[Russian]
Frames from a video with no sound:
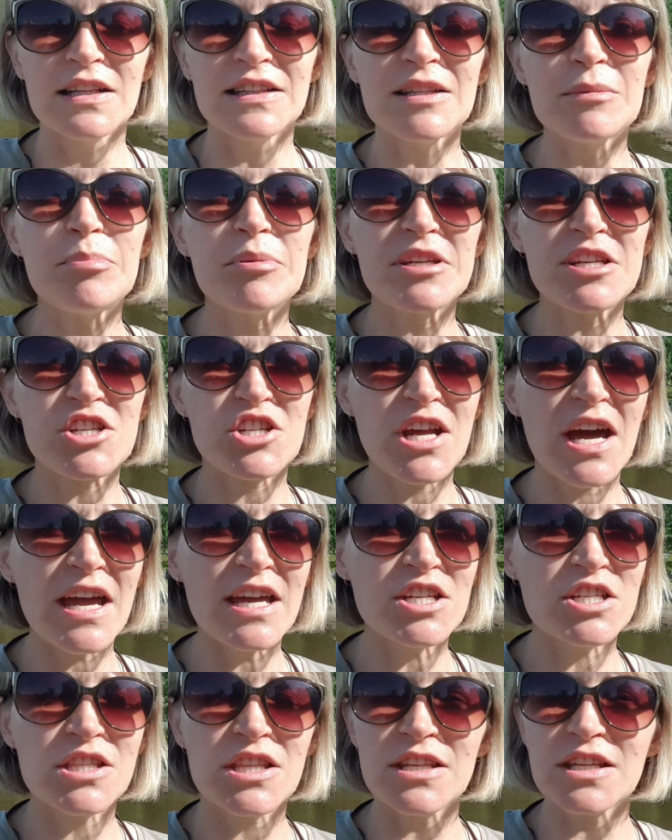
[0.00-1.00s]
Ты
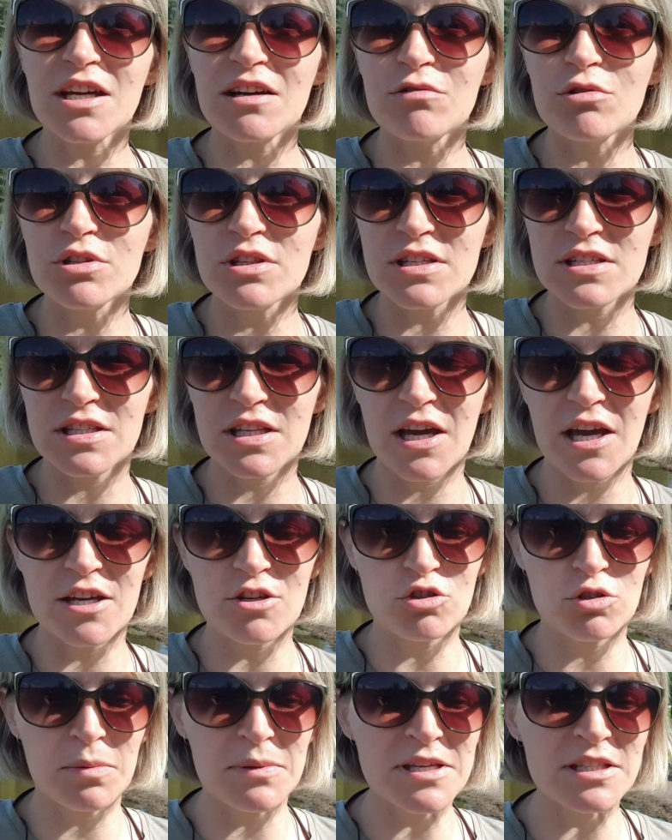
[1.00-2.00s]
приезжаешь, и ты никого не
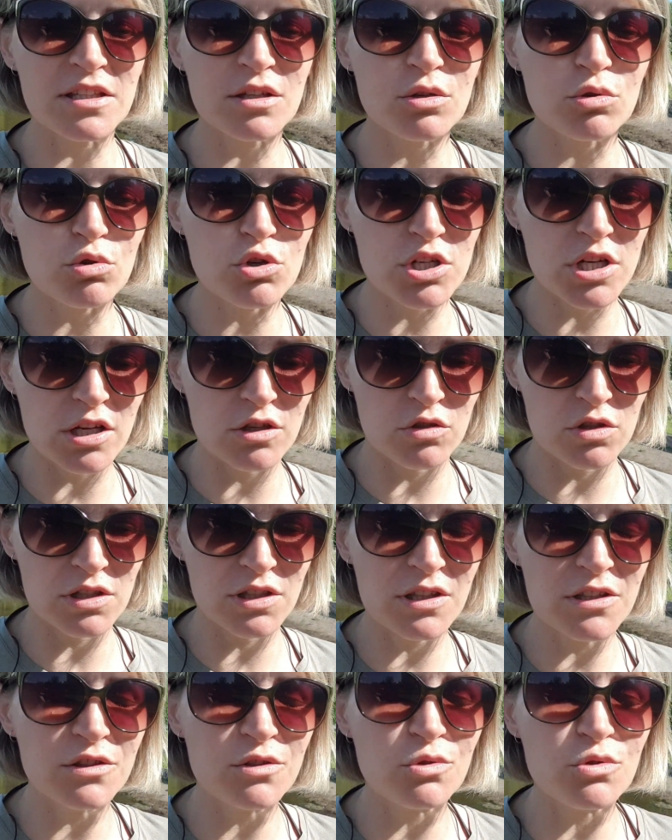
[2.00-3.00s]
знаешь, у тебя нет окружения, у тебя
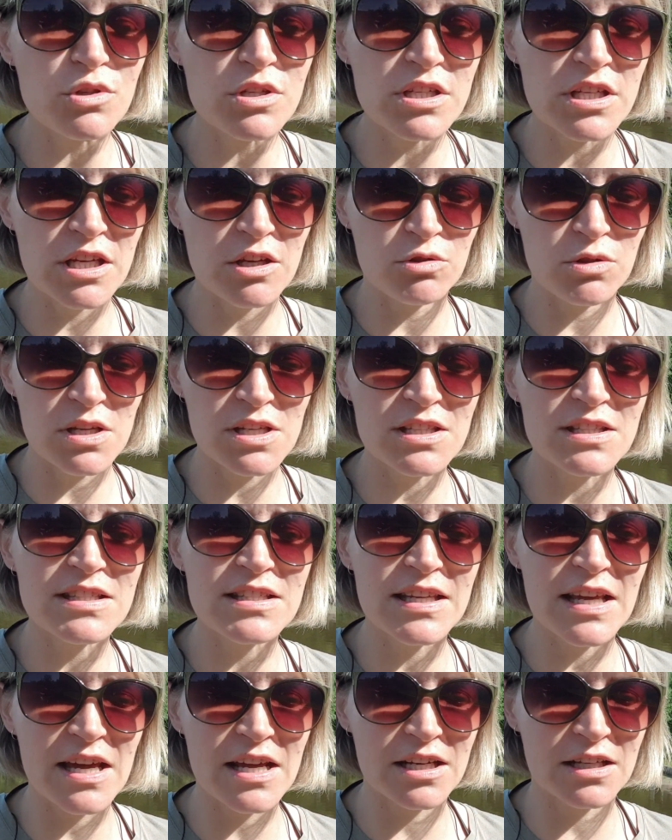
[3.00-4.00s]
нет друзей, у тебя нет
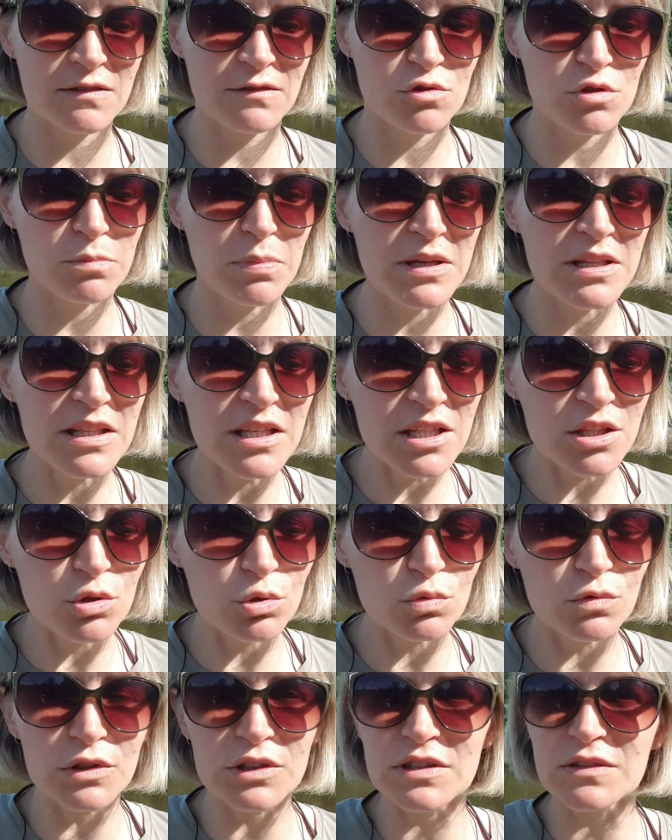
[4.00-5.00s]
церкви, у тебя
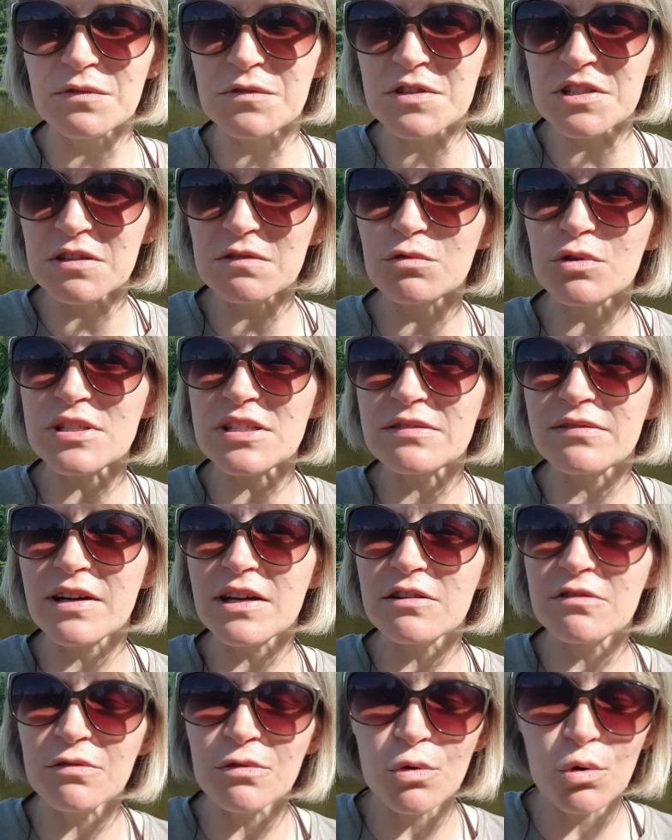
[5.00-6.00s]
нету вот всего
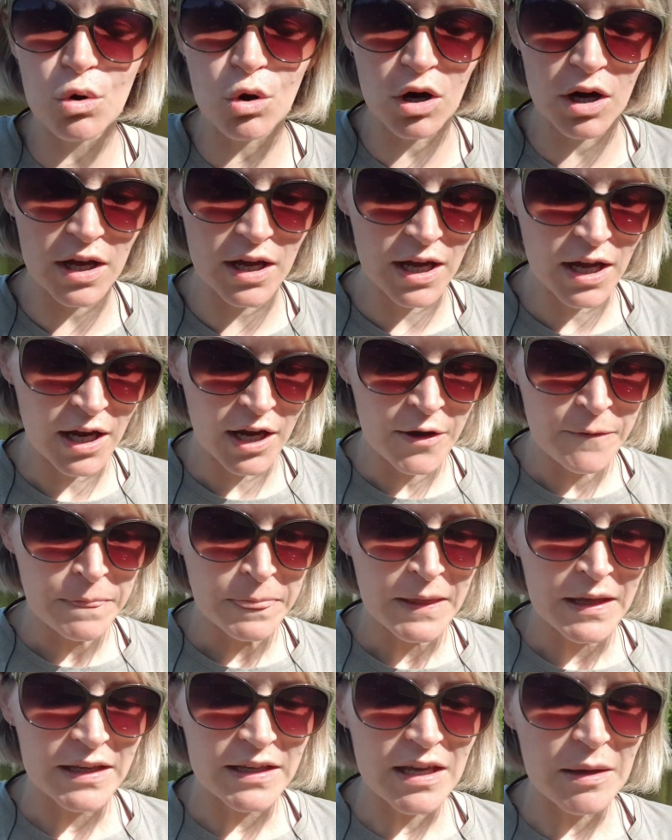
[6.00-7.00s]
своего.
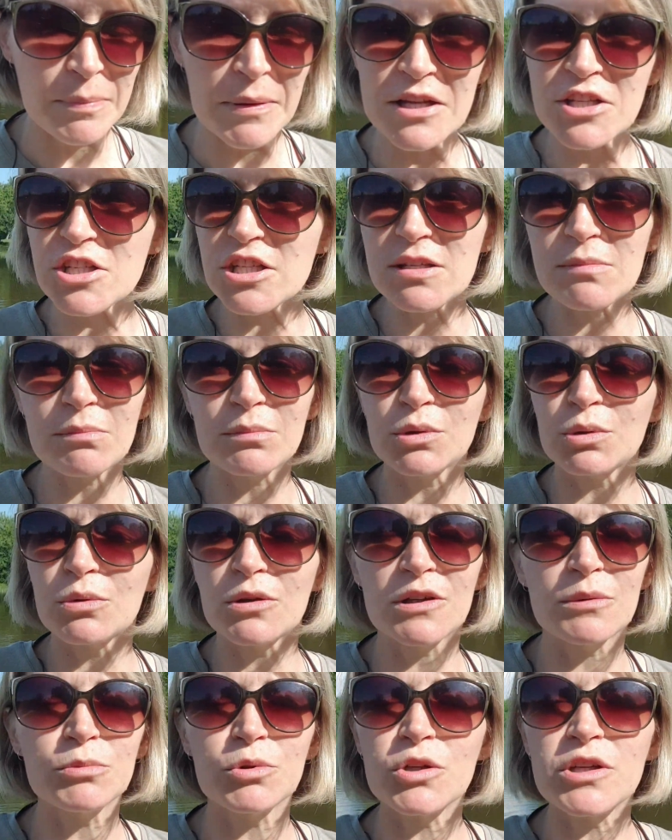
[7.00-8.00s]
И опять же, э,
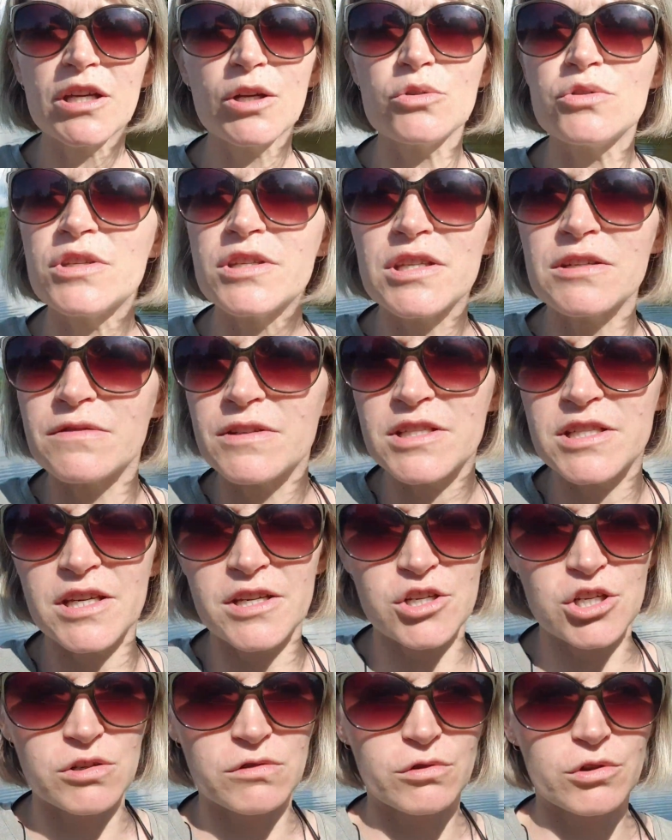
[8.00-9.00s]
многие люди не
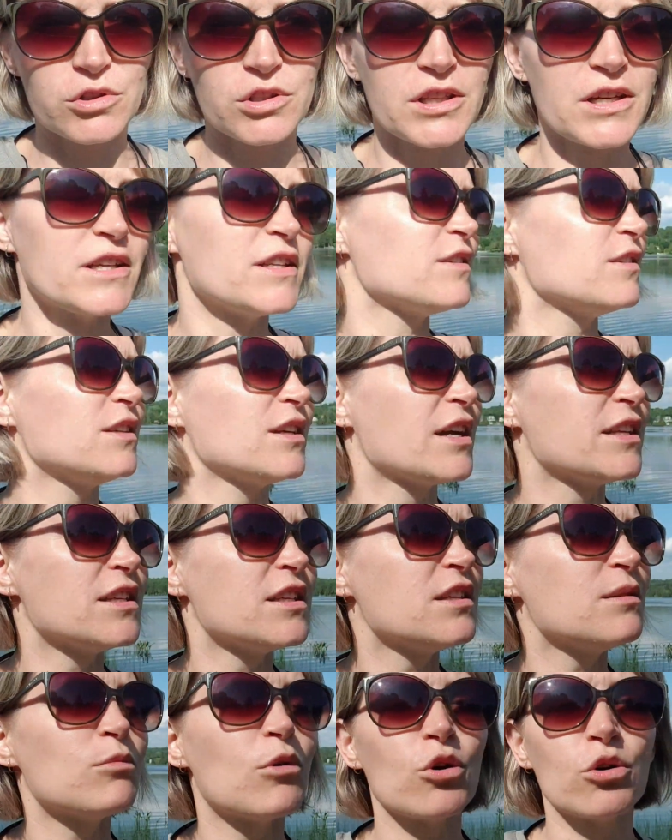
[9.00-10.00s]
выдерживают,
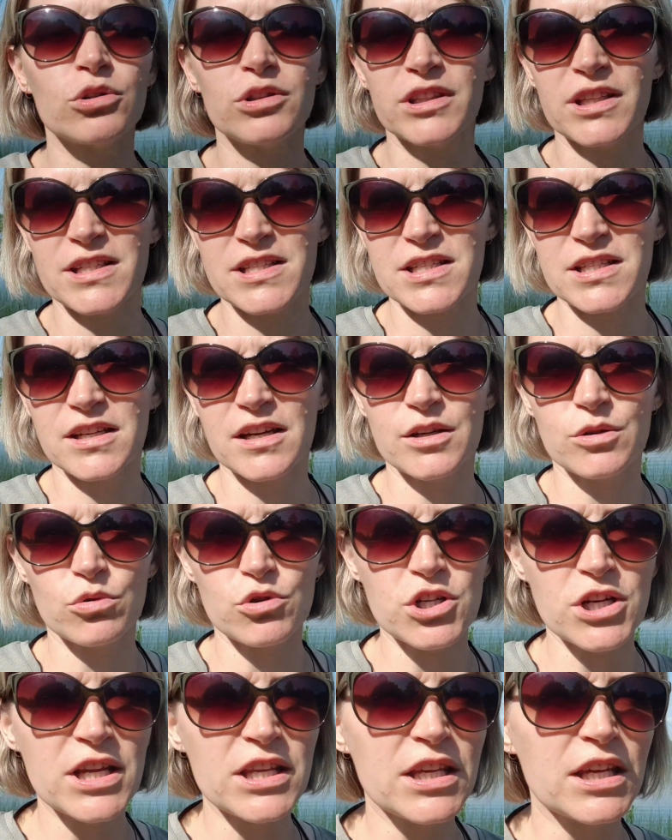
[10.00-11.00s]
они не могут найти
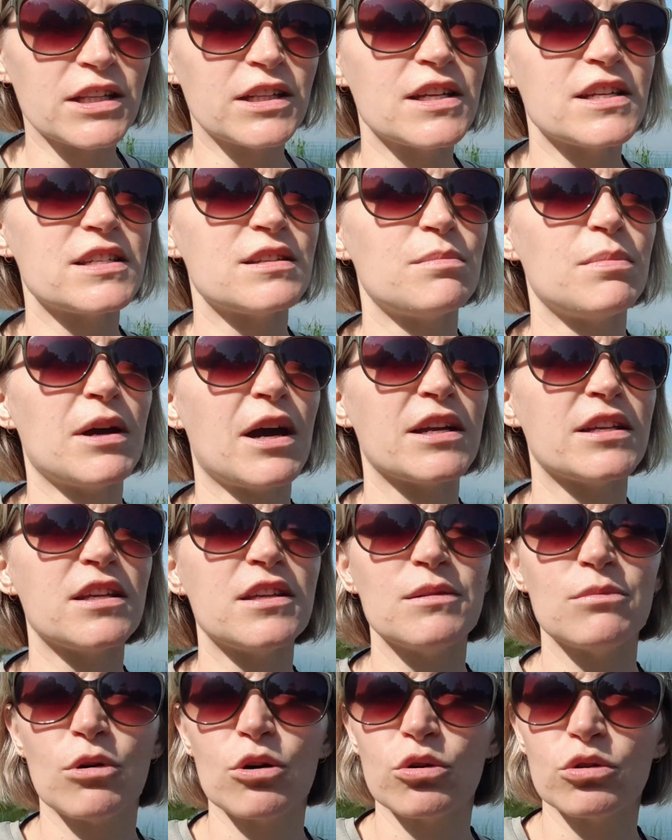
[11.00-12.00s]
окружение для себя, они
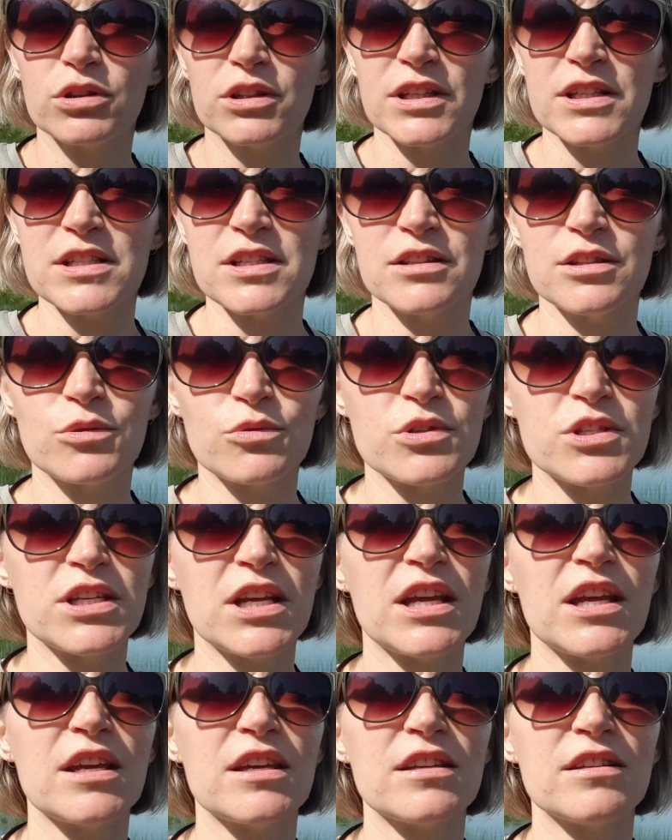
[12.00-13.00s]
не могут найти
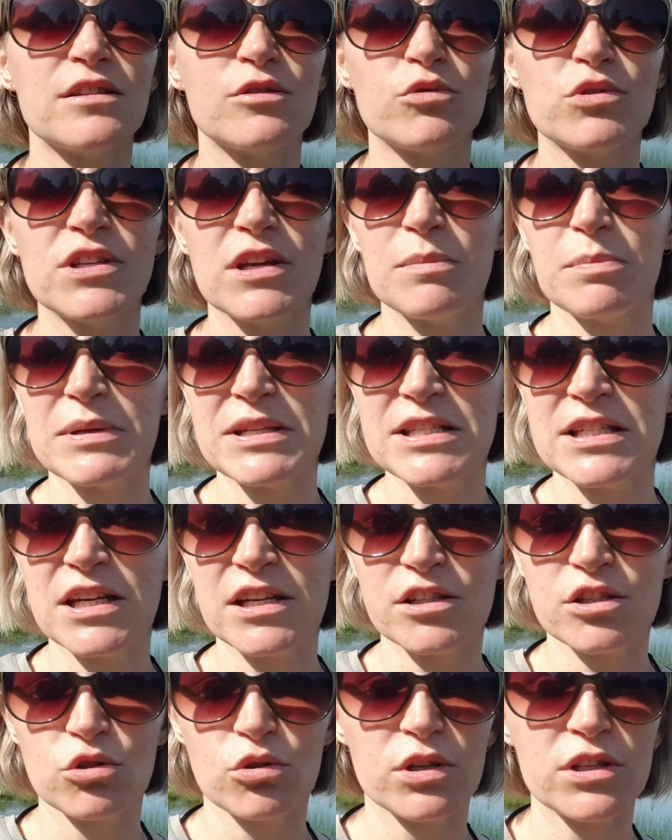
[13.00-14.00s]
друзей, людей по
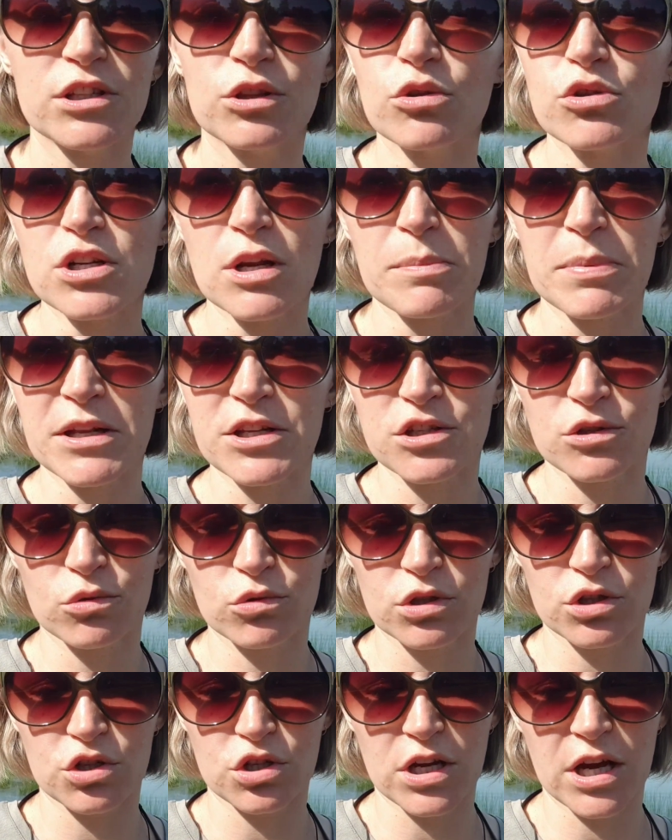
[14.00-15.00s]
сердцу, они тоже опять же
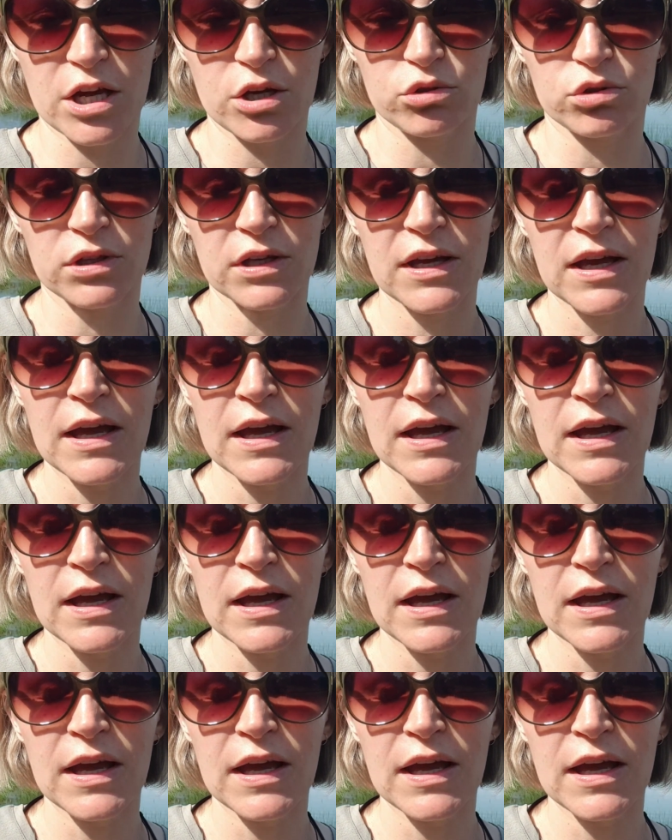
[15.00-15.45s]
уезжают.